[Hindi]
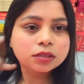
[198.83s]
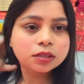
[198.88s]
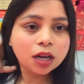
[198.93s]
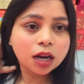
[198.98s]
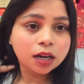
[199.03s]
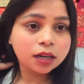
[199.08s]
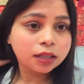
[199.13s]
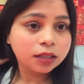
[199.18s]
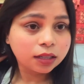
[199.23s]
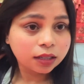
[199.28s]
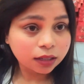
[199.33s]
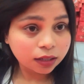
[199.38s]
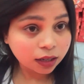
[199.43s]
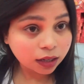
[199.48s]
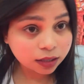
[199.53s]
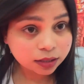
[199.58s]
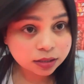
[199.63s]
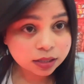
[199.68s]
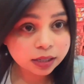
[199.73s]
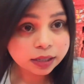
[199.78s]
साड़ी लेना
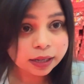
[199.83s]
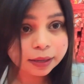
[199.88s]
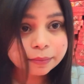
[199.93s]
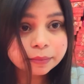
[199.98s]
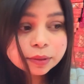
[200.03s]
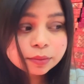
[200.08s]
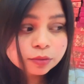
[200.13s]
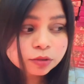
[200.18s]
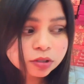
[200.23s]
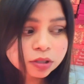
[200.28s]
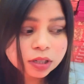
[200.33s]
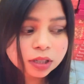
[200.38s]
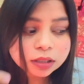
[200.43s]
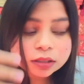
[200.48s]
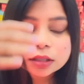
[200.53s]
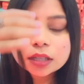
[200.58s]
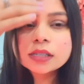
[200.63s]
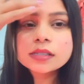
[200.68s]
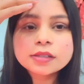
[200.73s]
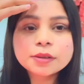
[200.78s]
आज के टाइम में मुझे
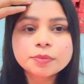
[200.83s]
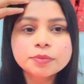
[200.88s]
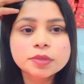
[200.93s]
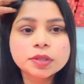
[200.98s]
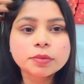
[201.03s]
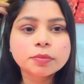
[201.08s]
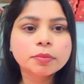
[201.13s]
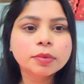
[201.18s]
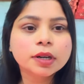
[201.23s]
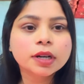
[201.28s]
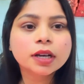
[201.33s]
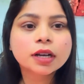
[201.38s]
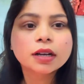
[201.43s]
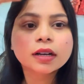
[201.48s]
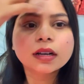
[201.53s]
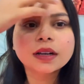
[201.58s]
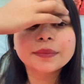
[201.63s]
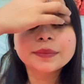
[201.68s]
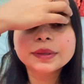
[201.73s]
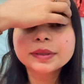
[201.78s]
लगता है सबसे बड़ा
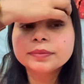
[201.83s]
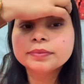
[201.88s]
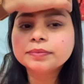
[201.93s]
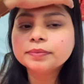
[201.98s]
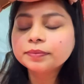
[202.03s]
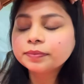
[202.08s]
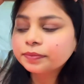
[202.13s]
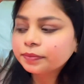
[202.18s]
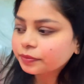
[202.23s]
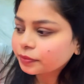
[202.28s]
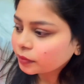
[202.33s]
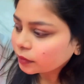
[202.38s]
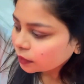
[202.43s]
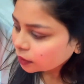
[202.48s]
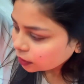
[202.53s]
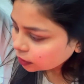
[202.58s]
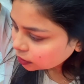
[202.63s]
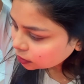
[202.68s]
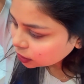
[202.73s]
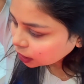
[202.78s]
काम है
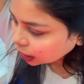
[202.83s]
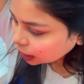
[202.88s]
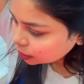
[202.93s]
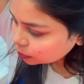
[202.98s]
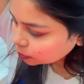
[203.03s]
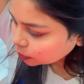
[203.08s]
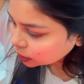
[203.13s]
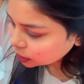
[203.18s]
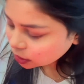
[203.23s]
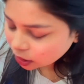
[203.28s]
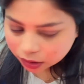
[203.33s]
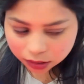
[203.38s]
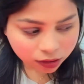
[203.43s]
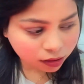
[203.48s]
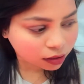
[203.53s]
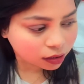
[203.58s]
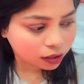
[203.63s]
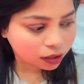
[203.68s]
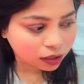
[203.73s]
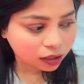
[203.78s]
साड़ी पसंद
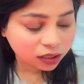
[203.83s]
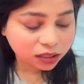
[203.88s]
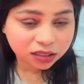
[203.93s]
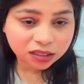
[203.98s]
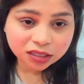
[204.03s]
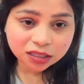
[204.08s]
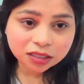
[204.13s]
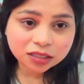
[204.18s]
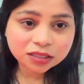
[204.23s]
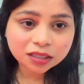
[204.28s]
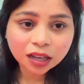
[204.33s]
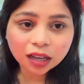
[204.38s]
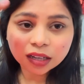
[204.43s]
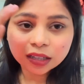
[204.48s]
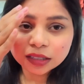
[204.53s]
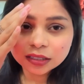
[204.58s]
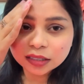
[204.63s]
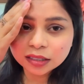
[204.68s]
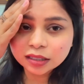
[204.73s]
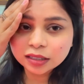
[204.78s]
करना इतनी
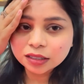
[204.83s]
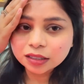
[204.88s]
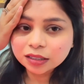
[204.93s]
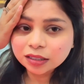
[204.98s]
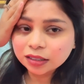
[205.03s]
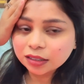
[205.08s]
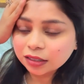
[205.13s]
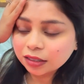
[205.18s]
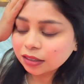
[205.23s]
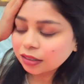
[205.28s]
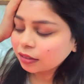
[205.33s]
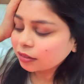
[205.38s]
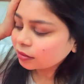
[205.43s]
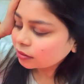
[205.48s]
सारी देने के लिए